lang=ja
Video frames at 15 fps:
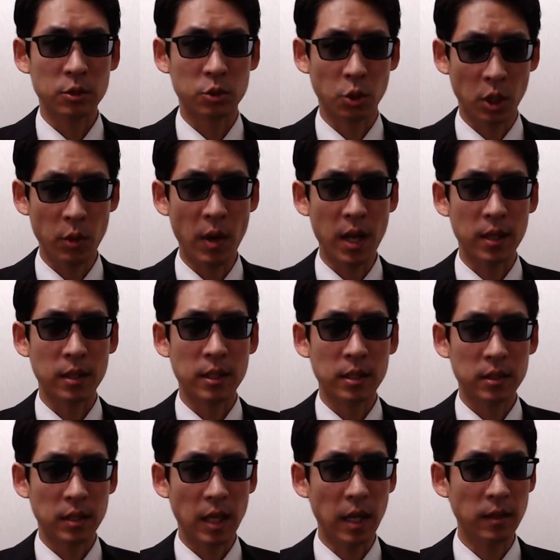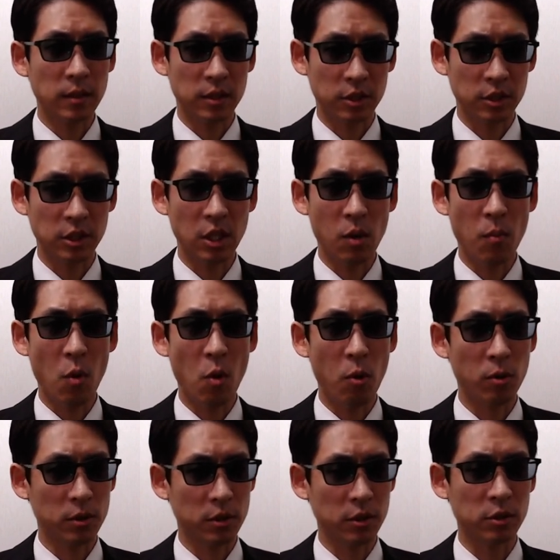それは単に自然を模
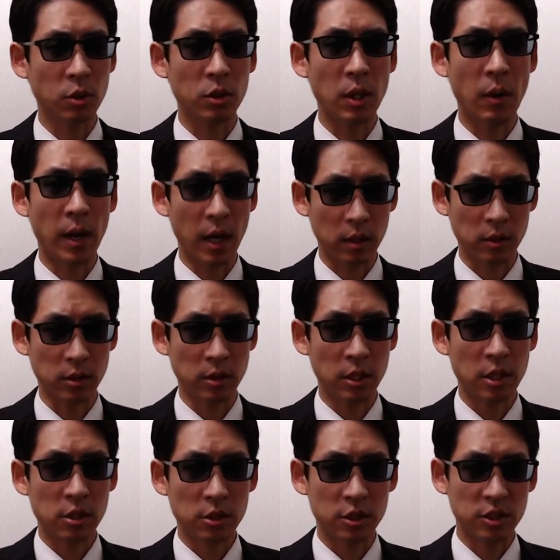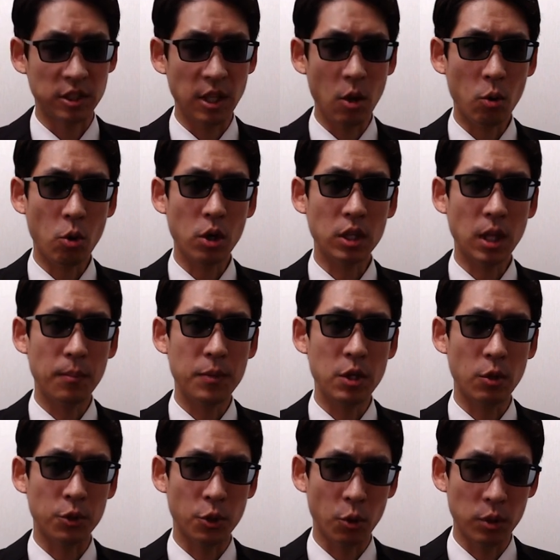倣するのではなく、自然を超えた美を
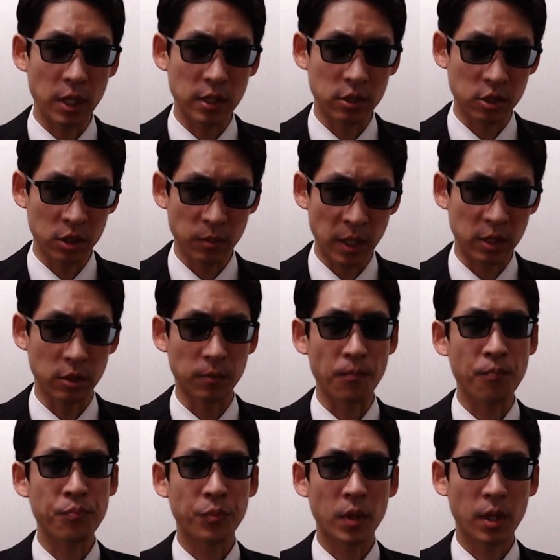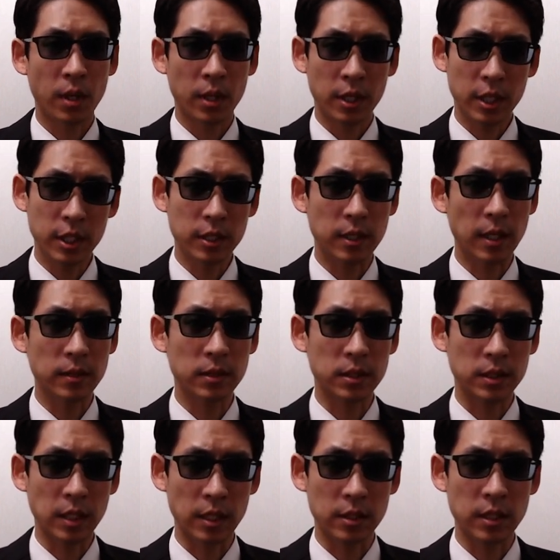表現するべく非現実
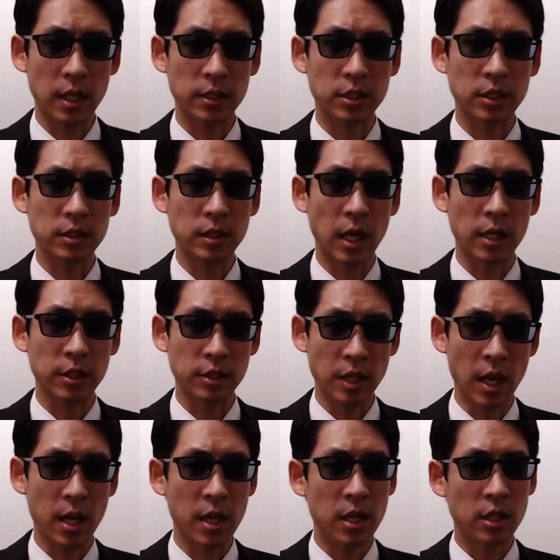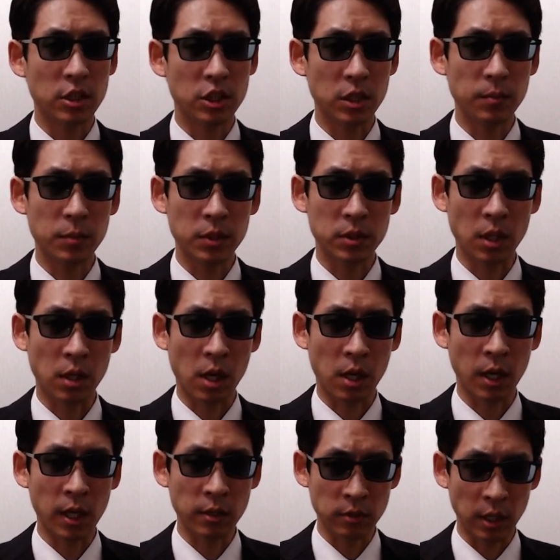的な人体比で人物が描か
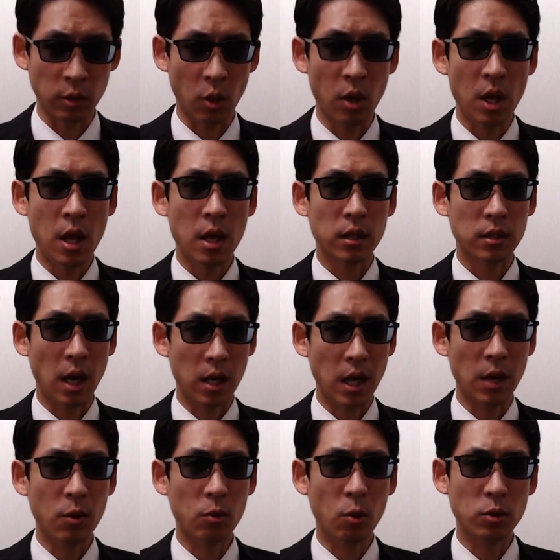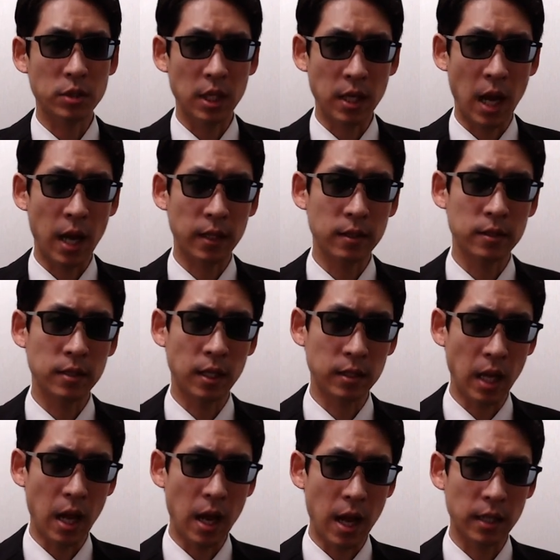れるなど、画家の個性が発揮され
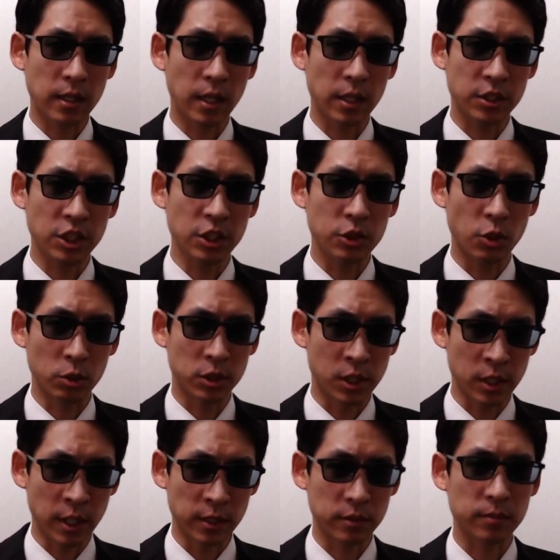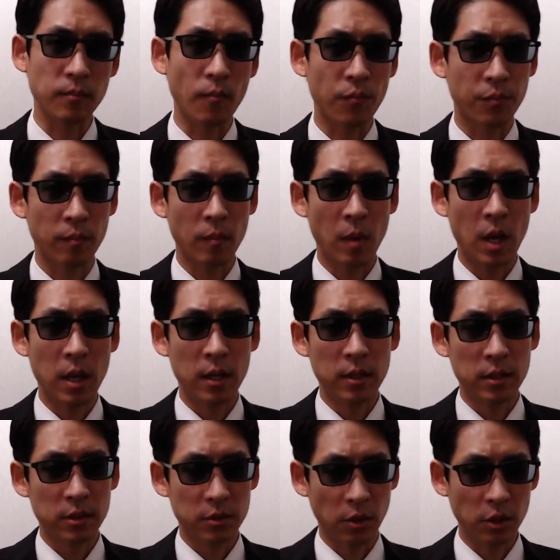た新しい様式です。
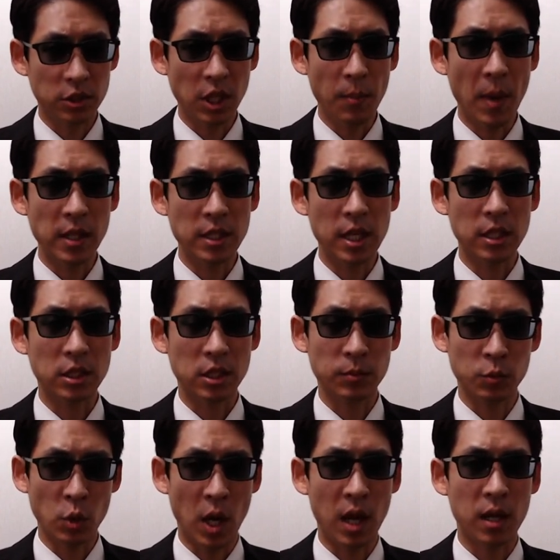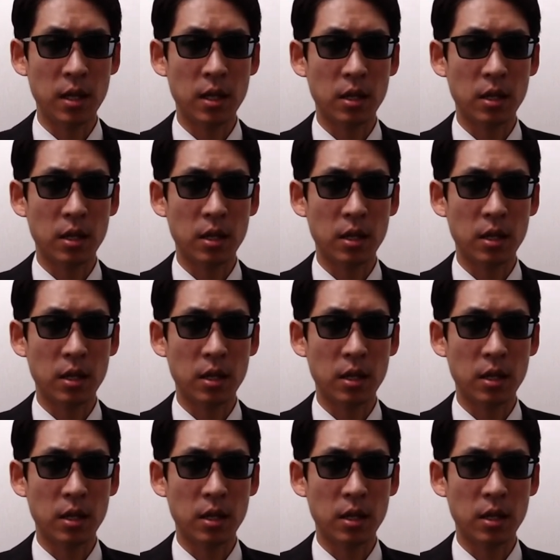そしてマニエリスムは